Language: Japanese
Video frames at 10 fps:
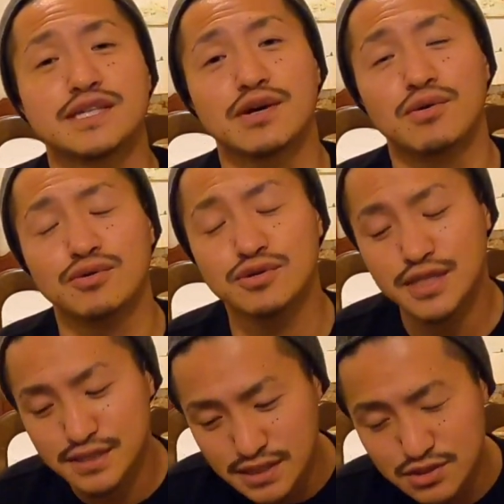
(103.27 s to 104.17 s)
経済を優
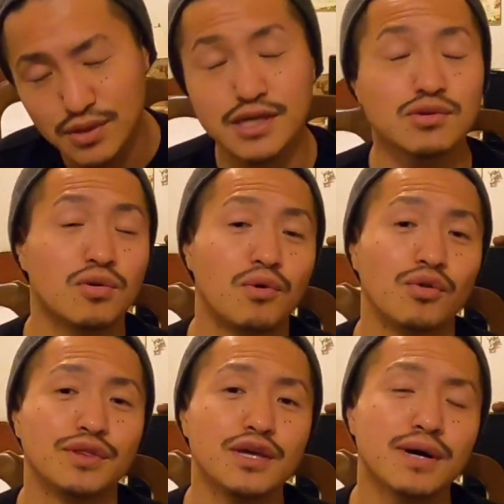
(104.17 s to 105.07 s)
先させた方がいいと思
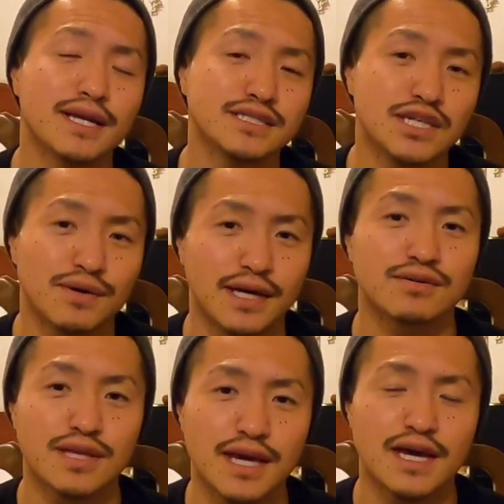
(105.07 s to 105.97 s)
うっていう話ではな
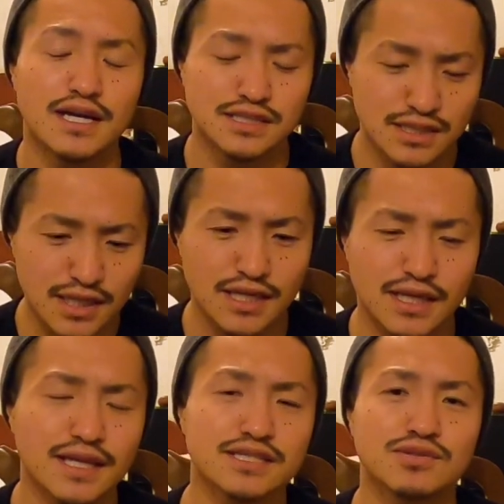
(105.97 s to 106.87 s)
くてしっかり
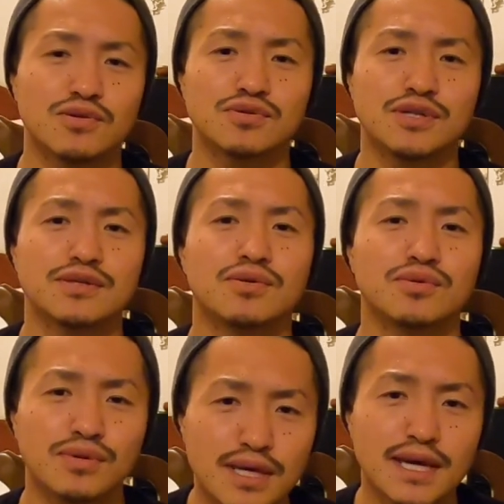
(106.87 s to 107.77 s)
正しく恐れる
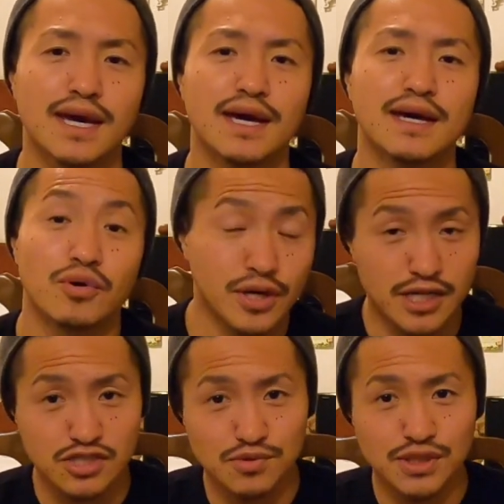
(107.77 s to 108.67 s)
ことでこれか
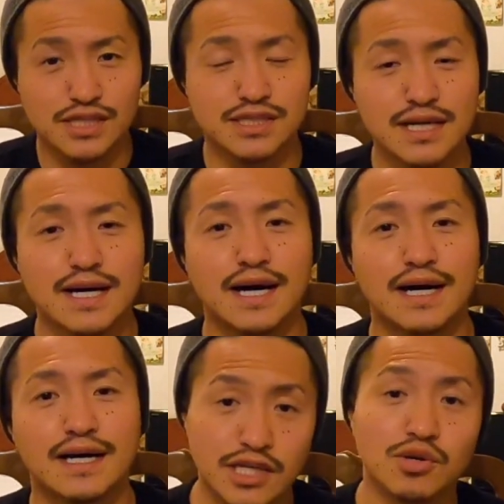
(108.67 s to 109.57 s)
ら自分たち
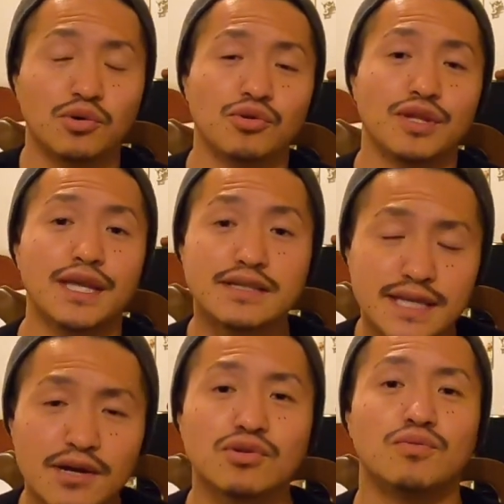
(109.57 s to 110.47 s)
ができることってたく
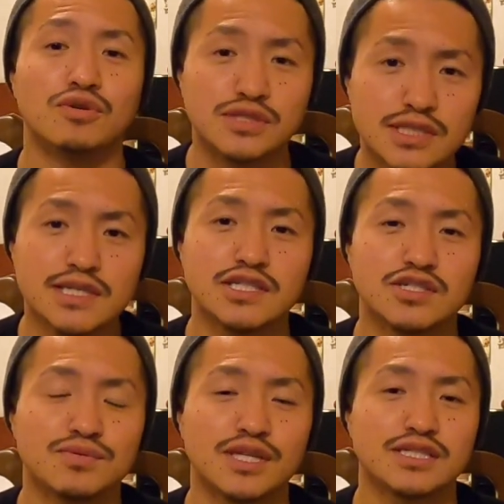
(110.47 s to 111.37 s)
さんあると思うし
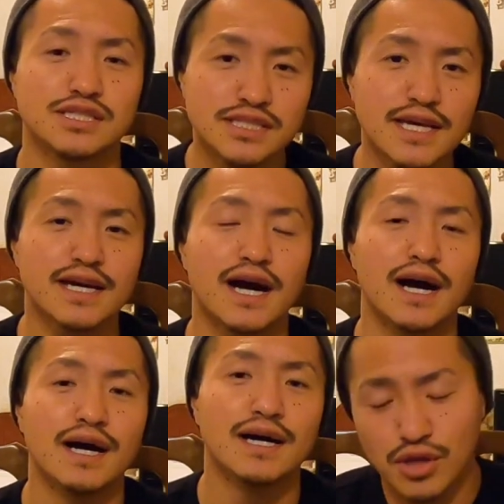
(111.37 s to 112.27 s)
自分たち自体
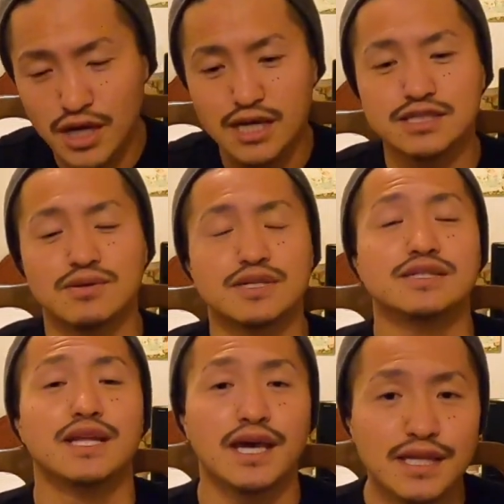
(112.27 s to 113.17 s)
がコロナ感染をさ
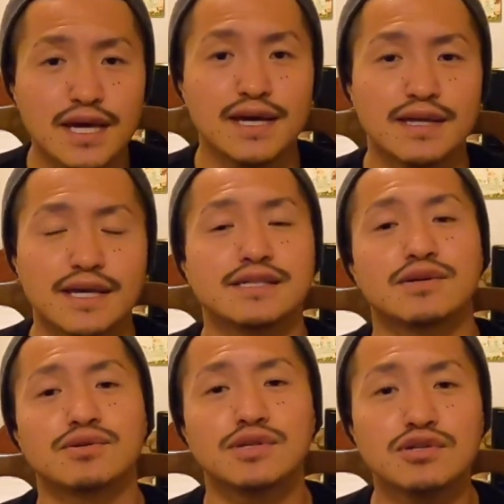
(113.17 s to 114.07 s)
せないね対
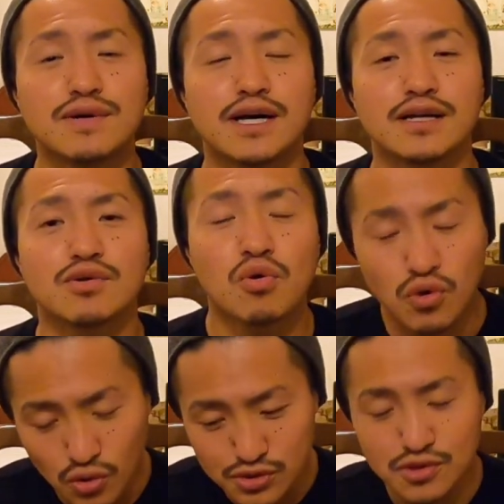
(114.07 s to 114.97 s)
策っていうのは
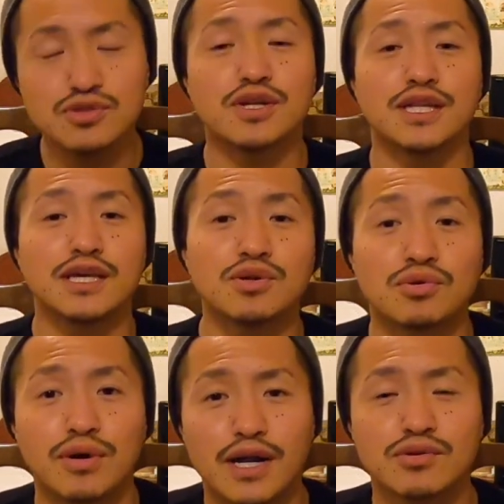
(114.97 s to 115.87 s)
個々それぞれできる
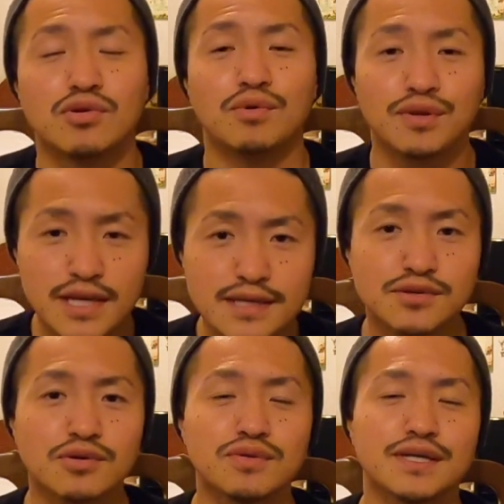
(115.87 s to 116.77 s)
ことがあると思うんで
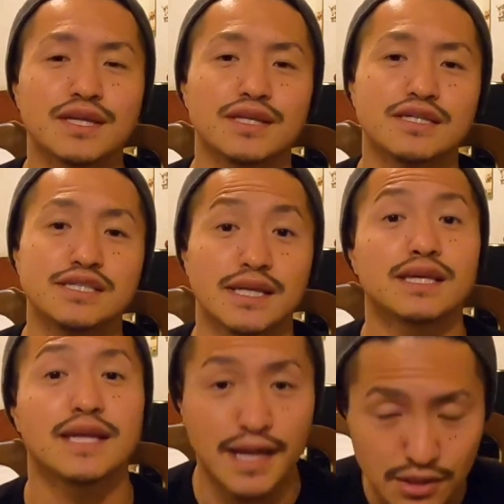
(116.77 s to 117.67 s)
そういうことは徹底してやっ
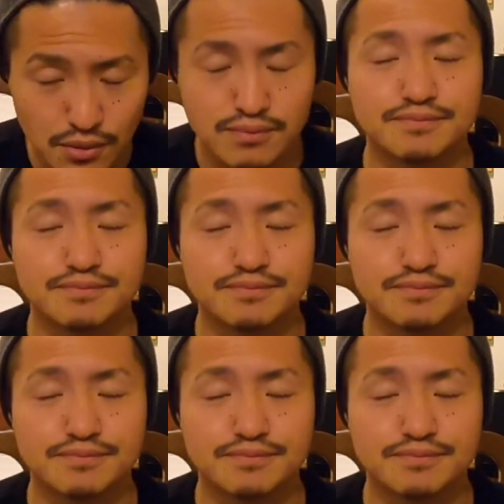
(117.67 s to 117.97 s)
ていきたいなと